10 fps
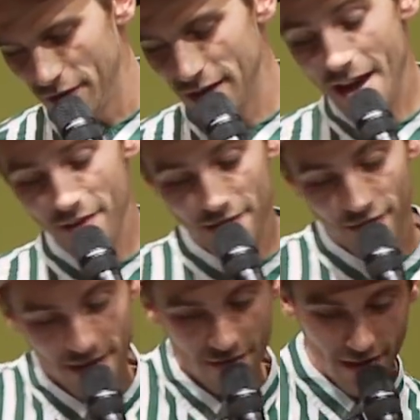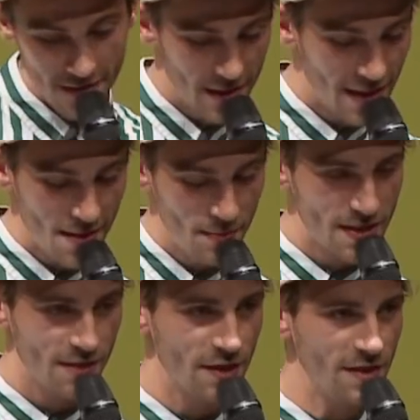ja, weil, weil, weil man halt ein
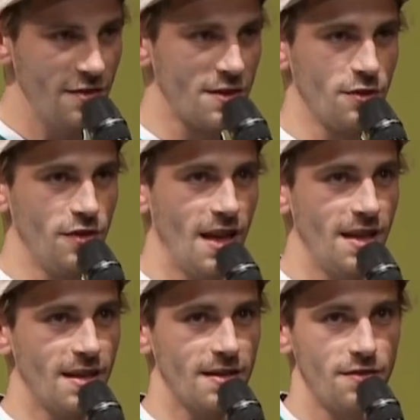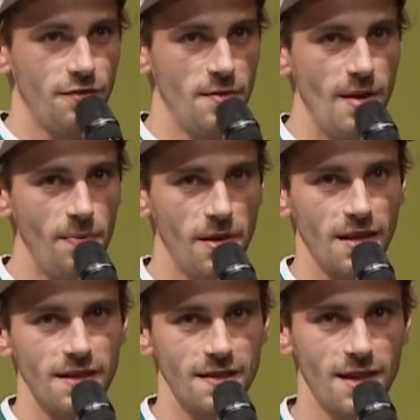bisschen wissen will, so wie geht das? Wie macht man
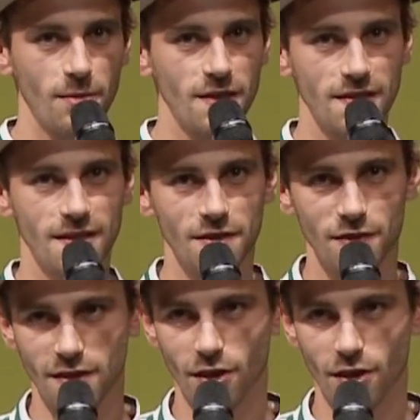das? Ich glaube, das ist das, was